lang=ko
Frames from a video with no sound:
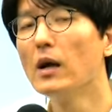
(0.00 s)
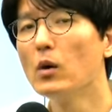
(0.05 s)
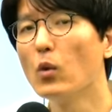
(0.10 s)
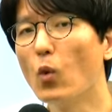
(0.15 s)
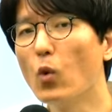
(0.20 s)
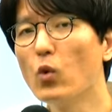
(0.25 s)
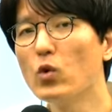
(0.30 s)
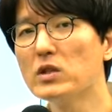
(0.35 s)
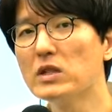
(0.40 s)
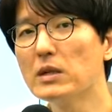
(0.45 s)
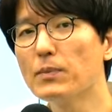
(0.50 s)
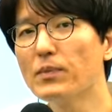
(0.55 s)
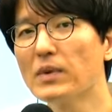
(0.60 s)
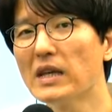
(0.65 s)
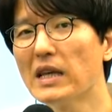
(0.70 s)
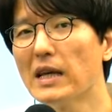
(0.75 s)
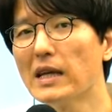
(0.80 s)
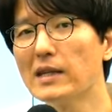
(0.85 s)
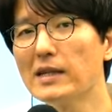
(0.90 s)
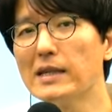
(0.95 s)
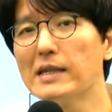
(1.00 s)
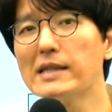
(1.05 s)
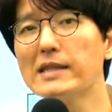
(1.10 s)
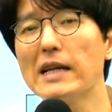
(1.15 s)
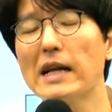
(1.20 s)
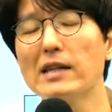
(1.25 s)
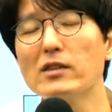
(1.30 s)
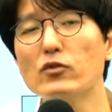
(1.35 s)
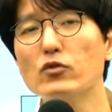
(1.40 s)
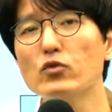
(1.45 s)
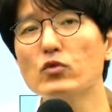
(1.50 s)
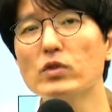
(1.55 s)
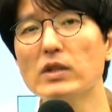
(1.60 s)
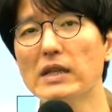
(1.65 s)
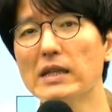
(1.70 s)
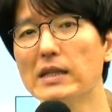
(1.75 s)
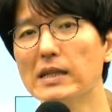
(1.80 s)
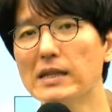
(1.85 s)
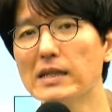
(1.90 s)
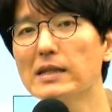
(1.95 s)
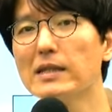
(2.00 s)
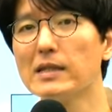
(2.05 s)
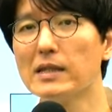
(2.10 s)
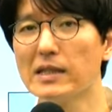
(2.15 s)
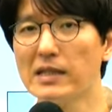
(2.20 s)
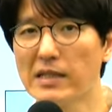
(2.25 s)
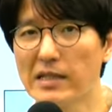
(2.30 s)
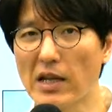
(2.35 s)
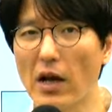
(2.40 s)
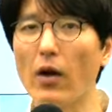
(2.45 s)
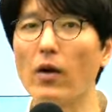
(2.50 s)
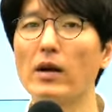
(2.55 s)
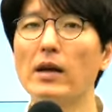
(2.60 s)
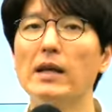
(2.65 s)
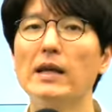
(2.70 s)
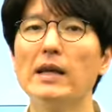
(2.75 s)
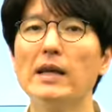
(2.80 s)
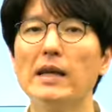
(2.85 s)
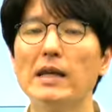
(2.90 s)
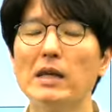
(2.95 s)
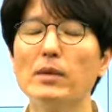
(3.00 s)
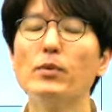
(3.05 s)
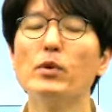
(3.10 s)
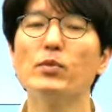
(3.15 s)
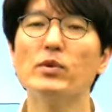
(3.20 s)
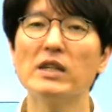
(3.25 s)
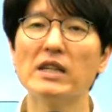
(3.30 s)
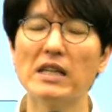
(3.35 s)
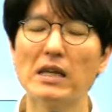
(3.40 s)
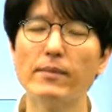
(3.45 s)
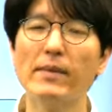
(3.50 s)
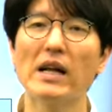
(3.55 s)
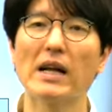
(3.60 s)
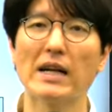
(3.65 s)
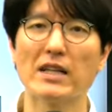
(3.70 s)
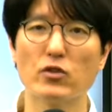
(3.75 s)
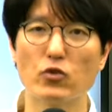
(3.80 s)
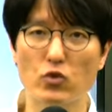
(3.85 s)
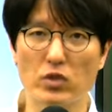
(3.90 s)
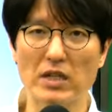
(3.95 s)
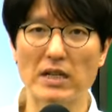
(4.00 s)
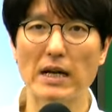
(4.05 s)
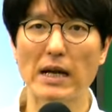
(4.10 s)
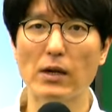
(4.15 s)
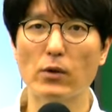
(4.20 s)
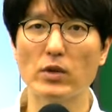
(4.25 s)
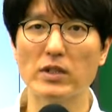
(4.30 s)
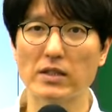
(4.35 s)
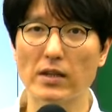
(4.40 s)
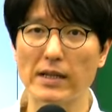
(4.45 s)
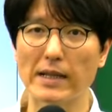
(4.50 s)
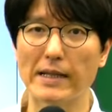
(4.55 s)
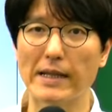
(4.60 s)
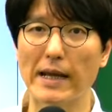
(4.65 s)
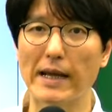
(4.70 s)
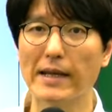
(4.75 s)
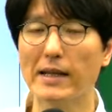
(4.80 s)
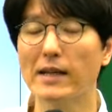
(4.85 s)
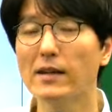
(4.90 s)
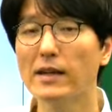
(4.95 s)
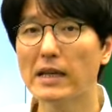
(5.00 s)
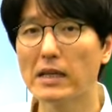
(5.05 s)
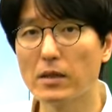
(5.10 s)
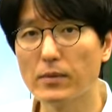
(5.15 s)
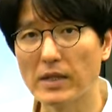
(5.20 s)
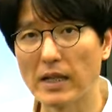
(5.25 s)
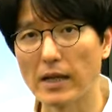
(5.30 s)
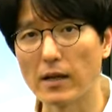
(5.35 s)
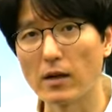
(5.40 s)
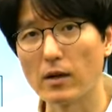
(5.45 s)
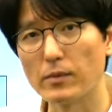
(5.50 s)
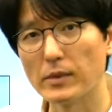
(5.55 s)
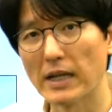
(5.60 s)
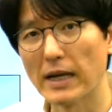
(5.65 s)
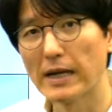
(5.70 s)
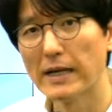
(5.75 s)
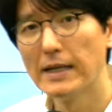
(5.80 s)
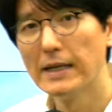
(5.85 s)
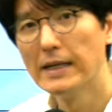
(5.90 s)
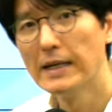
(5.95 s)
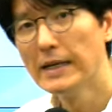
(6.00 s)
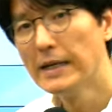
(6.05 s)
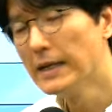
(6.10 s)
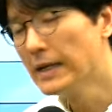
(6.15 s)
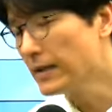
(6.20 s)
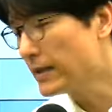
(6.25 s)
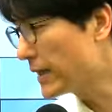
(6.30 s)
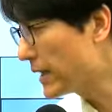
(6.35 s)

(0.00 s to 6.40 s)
오십 개를 살 수 있는 능력 이 부분을 기말까지 유지를 하고 있어야 된다 이런 개념이 되는 겁니다. 근데